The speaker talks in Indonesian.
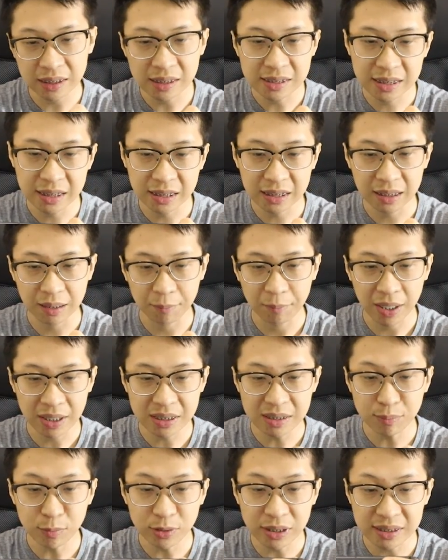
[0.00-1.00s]
ganti skinnya. Bang
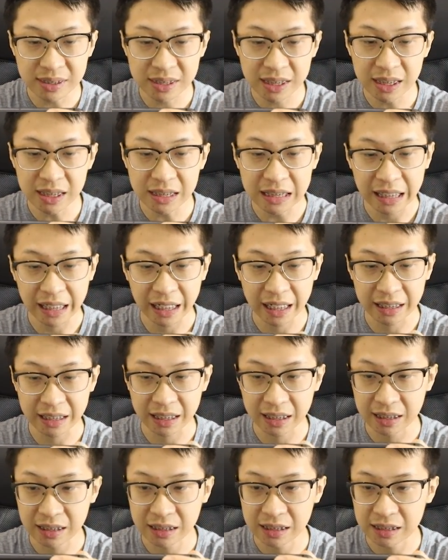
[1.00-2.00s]
aja punya skinnya
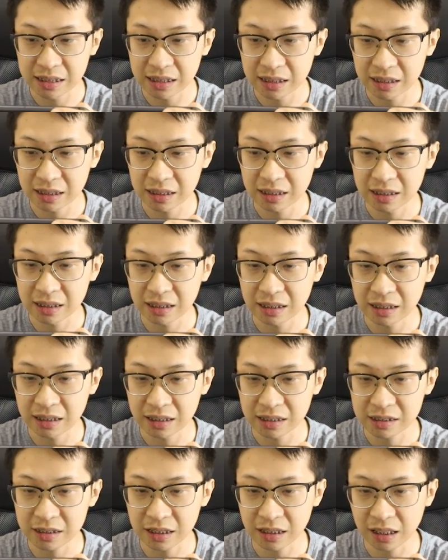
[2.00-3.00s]
kayaknya.
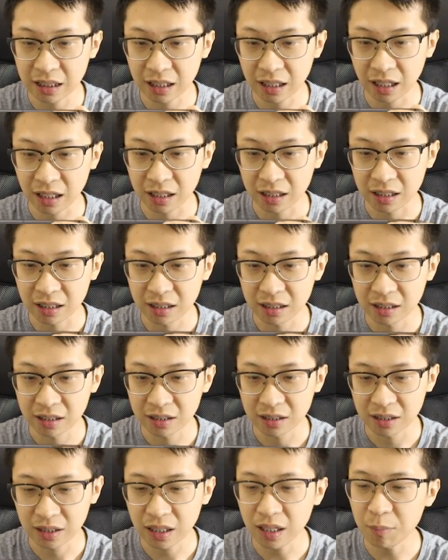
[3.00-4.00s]
Skin yang keren.
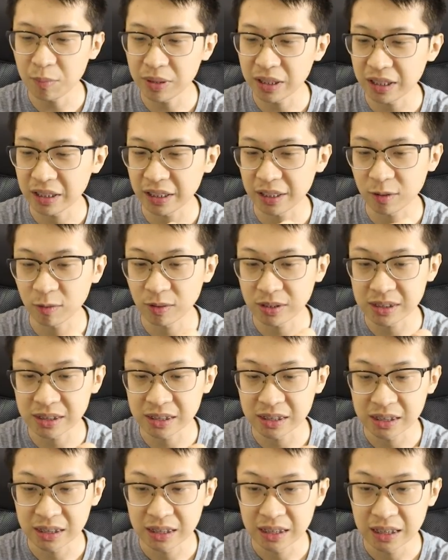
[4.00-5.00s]
Ah, beda dikit doang sih.